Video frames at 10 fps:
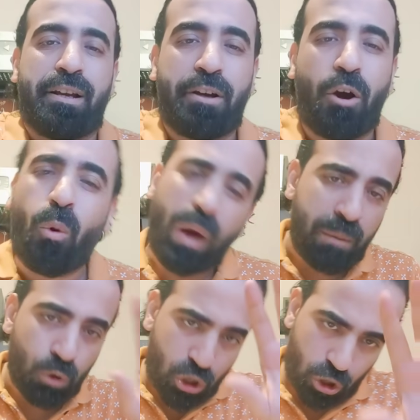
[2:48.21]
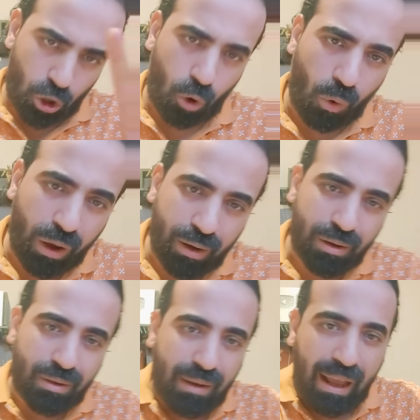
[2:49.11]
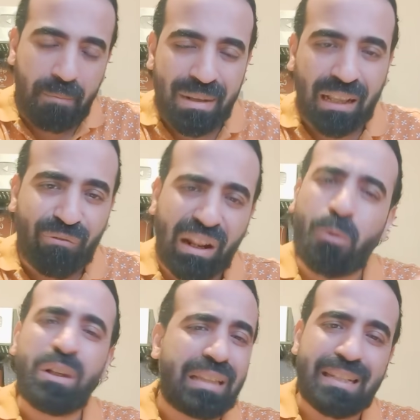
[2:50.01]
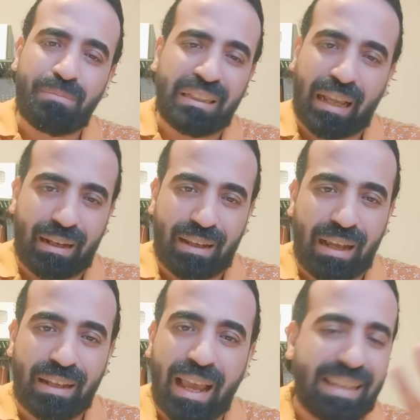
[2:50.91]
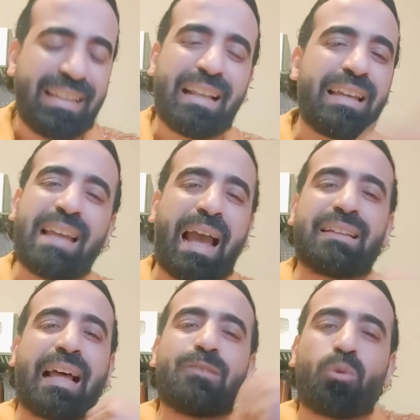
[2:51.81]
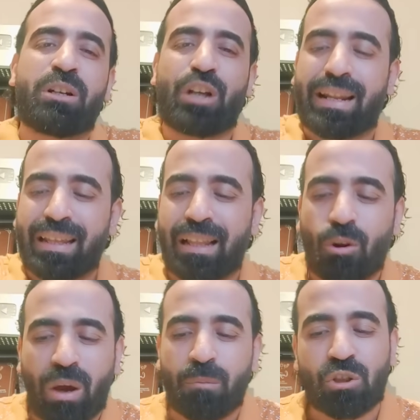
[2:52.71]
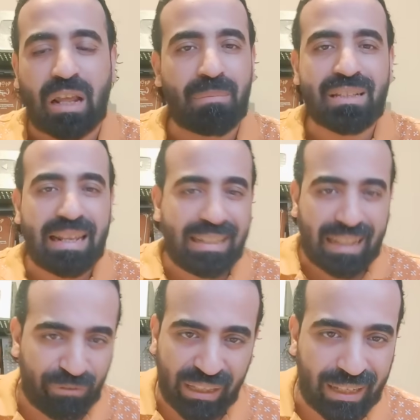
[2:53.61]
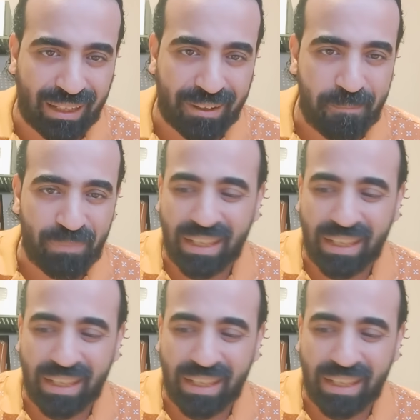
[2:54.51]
هو بص حوار عامة في الأول أنت لازم تضحك يعني أكيد أي حد عنده مشاعر كده إن هو هيبص على المنظر إيه ده في